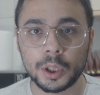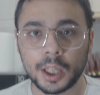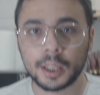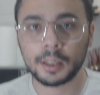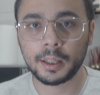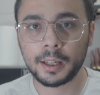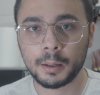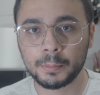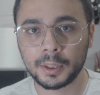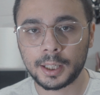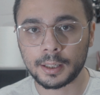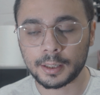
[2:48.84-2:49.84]
Şu şekilde
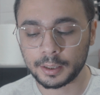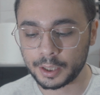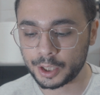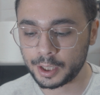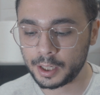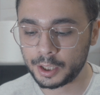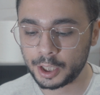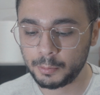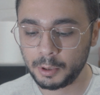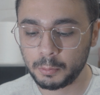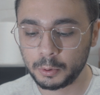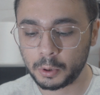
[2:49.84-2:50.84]
yaptık arkadaşlar.
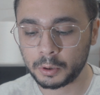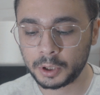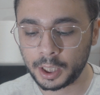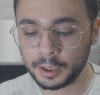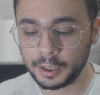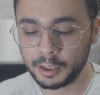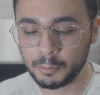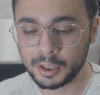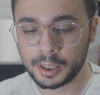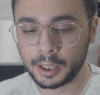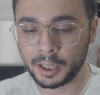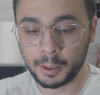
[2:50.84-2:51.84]
Şimdi bu
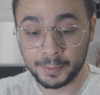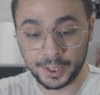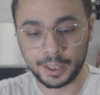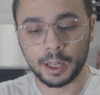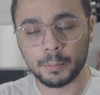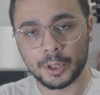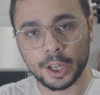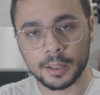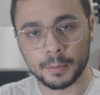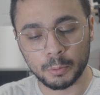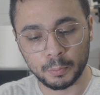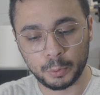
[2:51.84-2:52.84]
dörtgenlerimizden hepsini
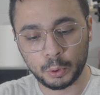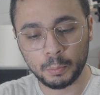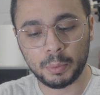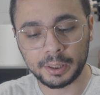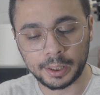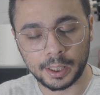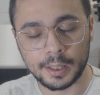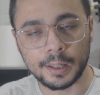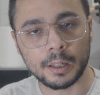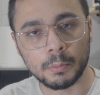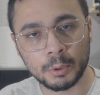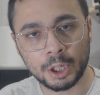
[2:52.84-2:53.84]
yapacağız. Bu bütün
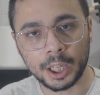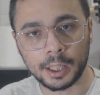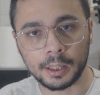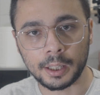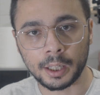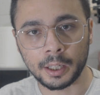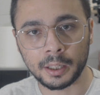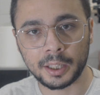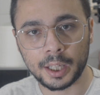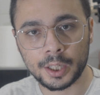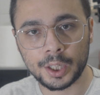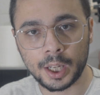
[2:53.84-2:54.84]
patatesleri bu şekilde
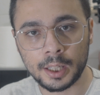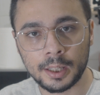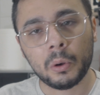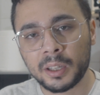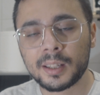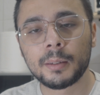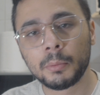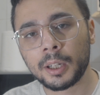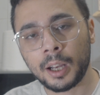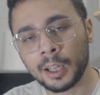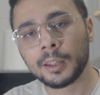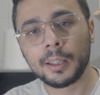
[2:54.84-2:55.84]
keseceğiz. O
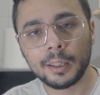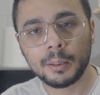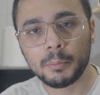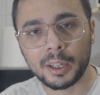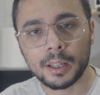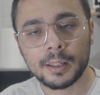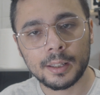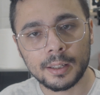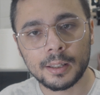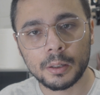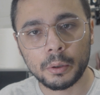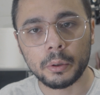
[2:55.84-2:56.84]
kısımları atlayalım biraz
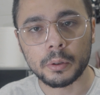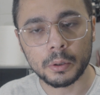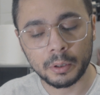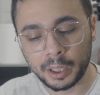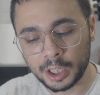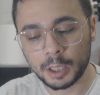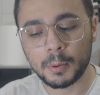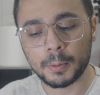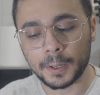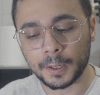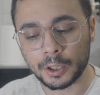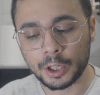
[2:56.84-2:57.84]
hızlı olsun. Eşimi
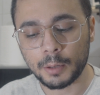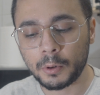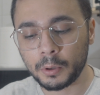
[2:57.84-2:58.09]
bırakacağım.